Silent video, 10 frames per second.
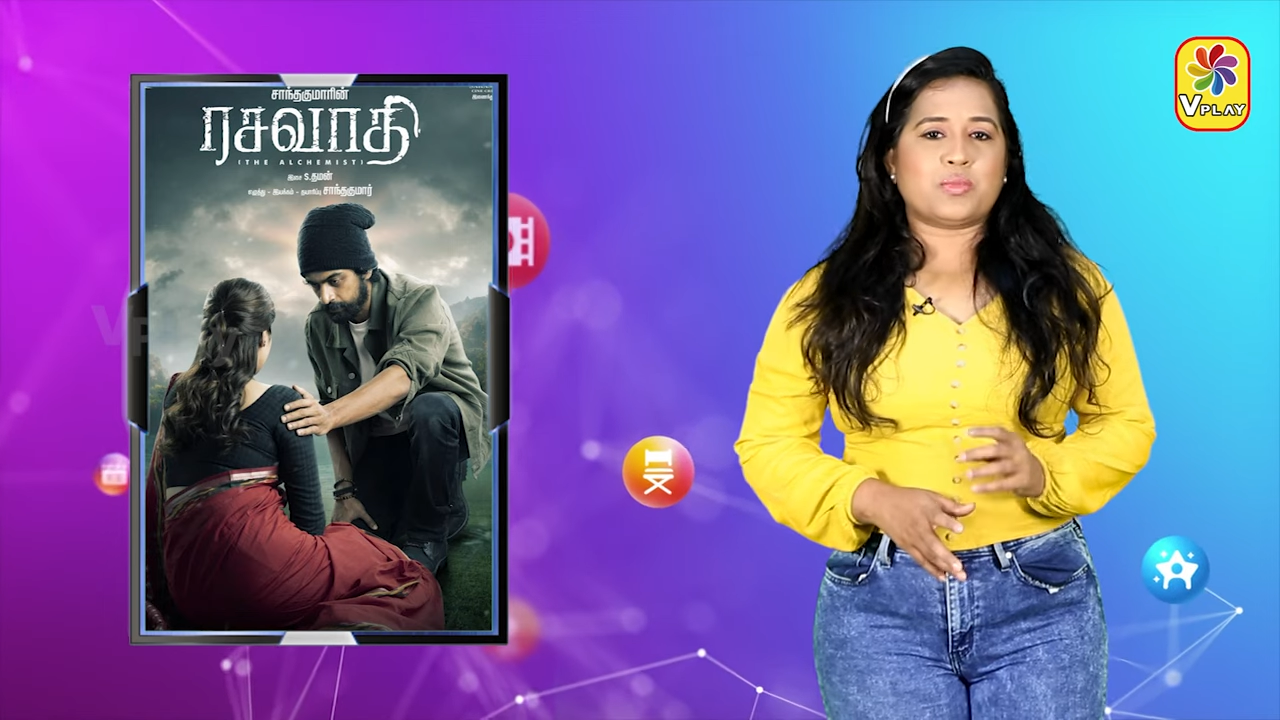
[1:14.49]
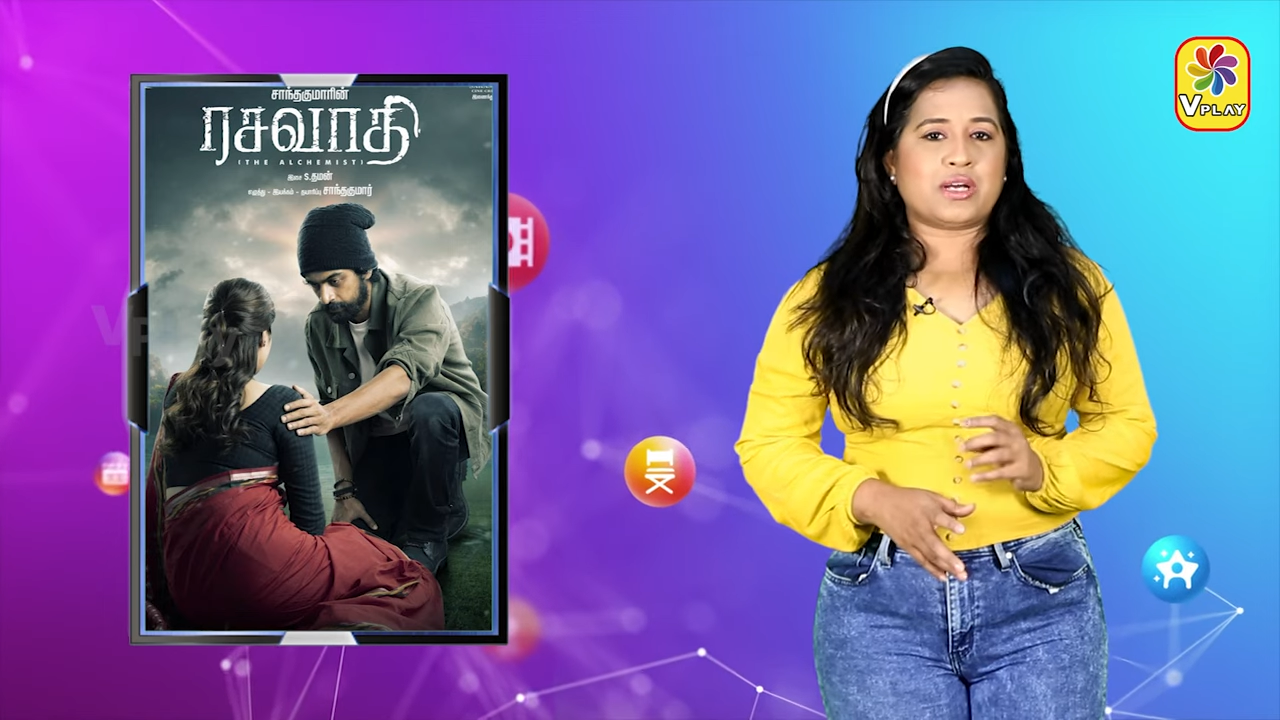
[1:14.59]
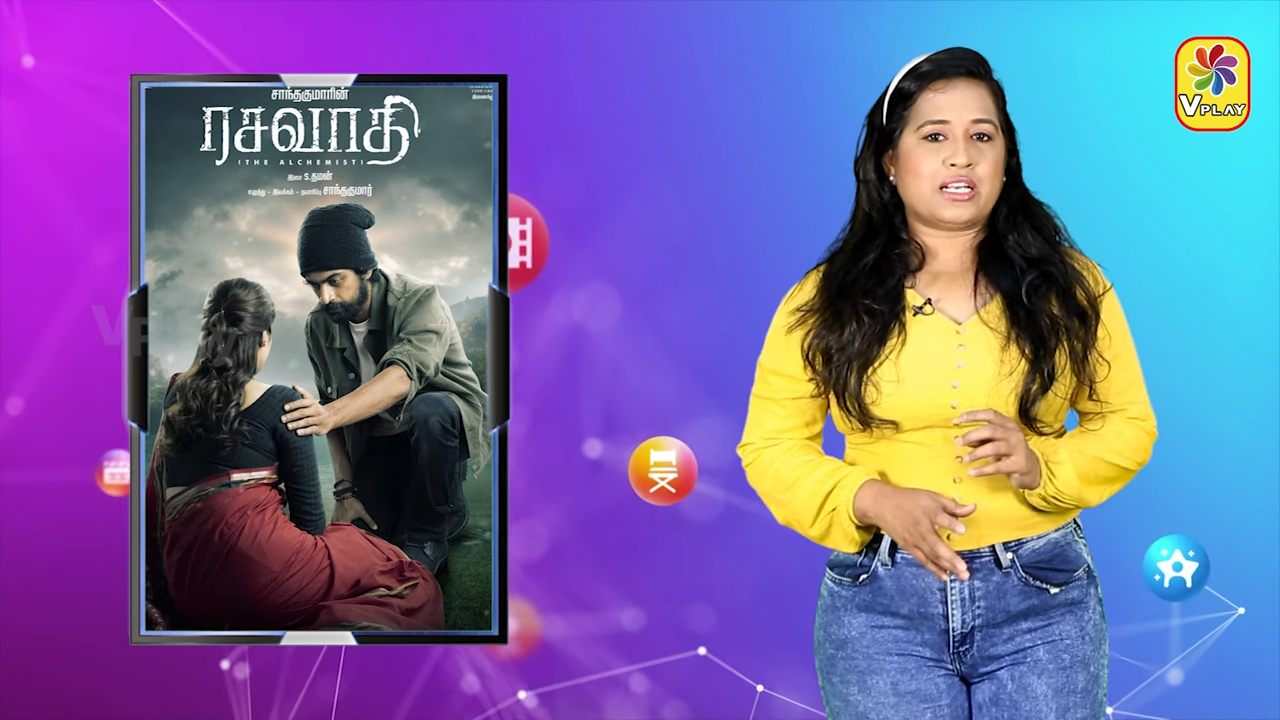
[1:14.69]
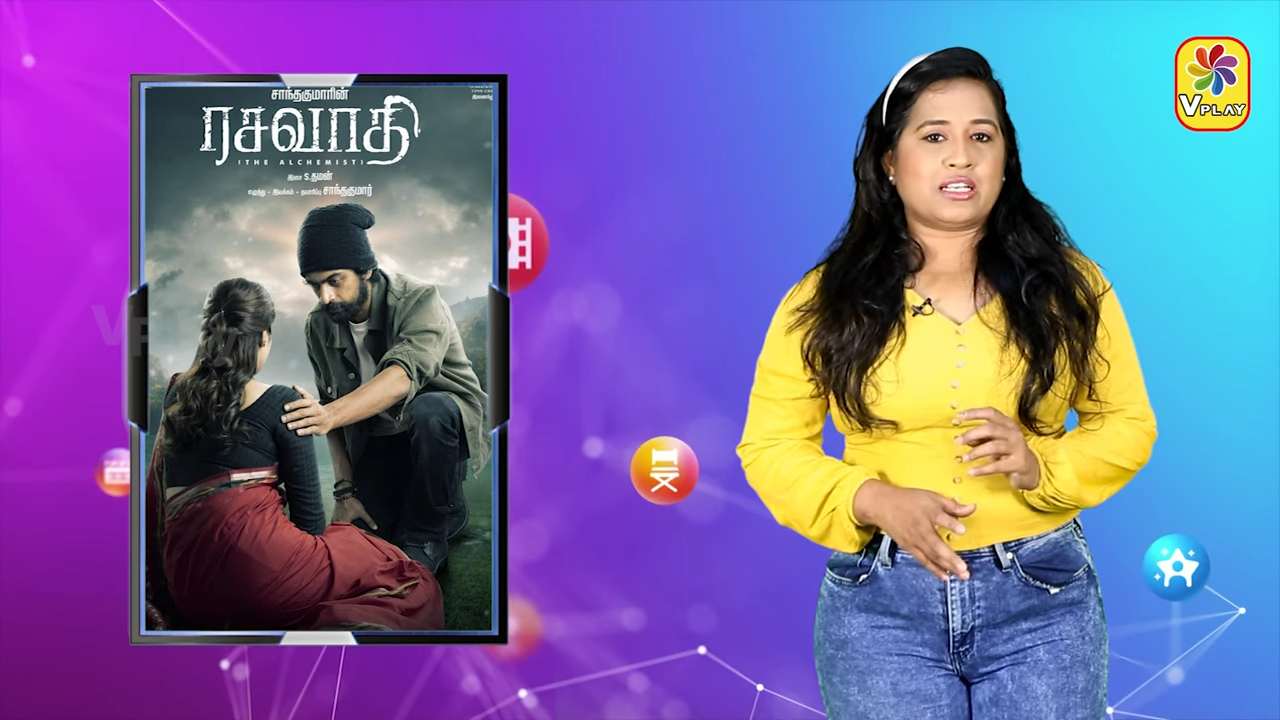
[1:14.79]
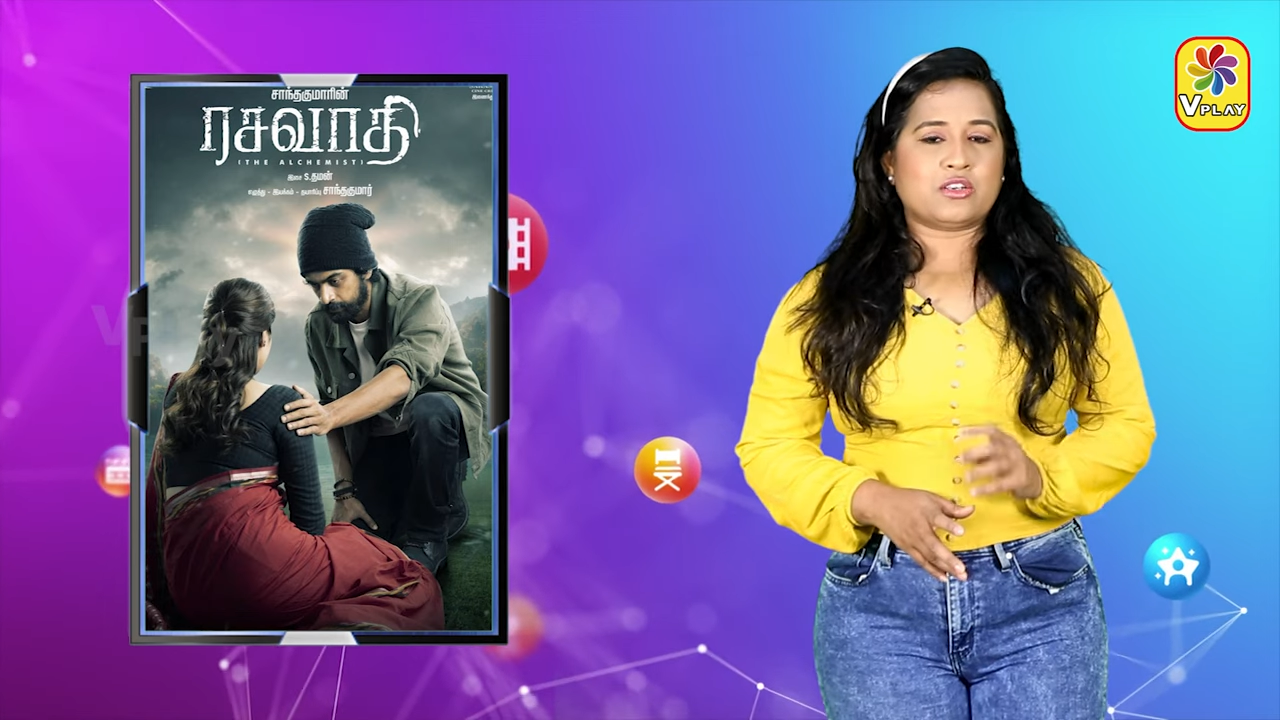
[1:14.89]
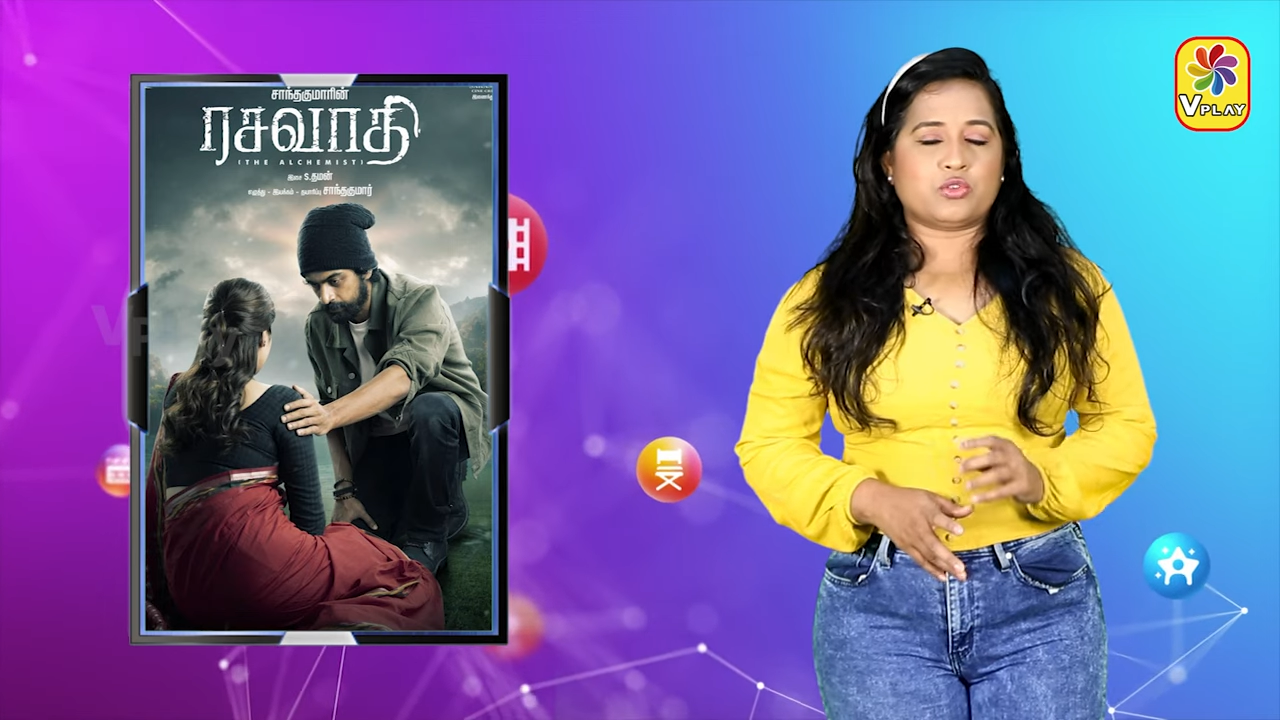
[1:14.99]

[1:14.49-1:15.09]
ரொம்ப அழகாக